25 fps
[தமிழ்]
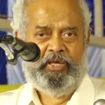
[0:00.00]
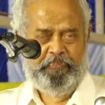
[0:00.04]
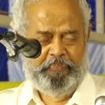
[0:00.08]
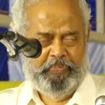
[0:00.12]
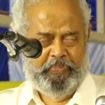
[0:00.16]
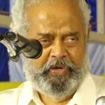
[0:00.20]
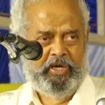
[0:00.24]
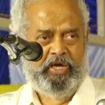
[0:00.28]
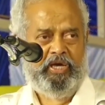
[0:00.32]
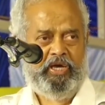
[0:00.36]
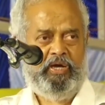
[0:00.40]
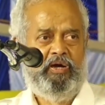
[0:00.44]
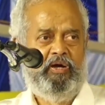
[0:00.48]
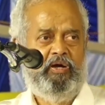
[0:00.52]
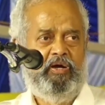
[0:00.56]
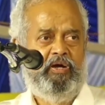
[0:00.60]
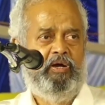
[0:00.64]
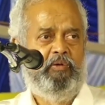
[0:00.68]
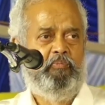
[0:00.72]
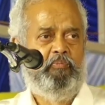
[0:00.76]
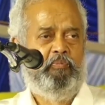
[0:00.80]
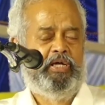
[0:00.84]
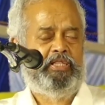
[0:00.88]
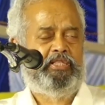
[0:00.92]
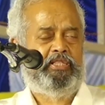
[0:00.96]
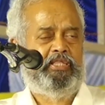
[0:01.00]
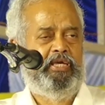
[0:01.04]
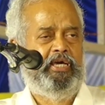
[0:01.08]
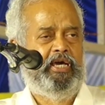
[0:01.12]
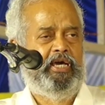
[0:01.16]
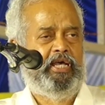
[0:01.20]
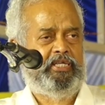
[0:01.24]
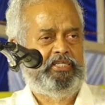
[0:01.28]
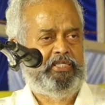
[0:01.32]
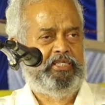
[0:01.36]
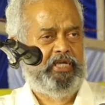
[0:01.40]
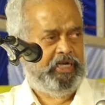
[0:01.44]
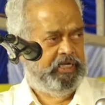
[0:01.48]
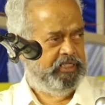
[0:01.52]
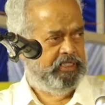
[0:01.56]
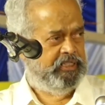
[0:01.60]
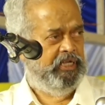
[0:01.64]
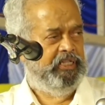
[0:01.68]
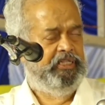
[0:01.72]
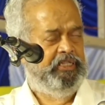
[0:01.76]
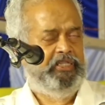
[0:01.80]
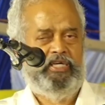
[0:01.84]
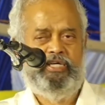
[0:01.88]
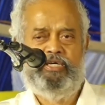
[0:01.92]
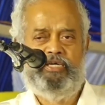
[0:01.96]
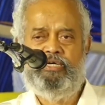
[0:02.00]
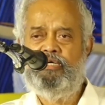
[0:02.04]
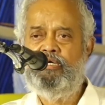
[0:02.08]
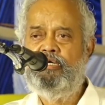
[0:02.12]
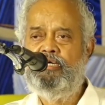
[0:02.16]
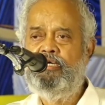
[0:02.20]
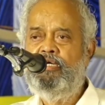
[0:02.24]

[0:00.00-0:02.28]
இப்போ மத்திய அரசாங்கத்திலேருந்து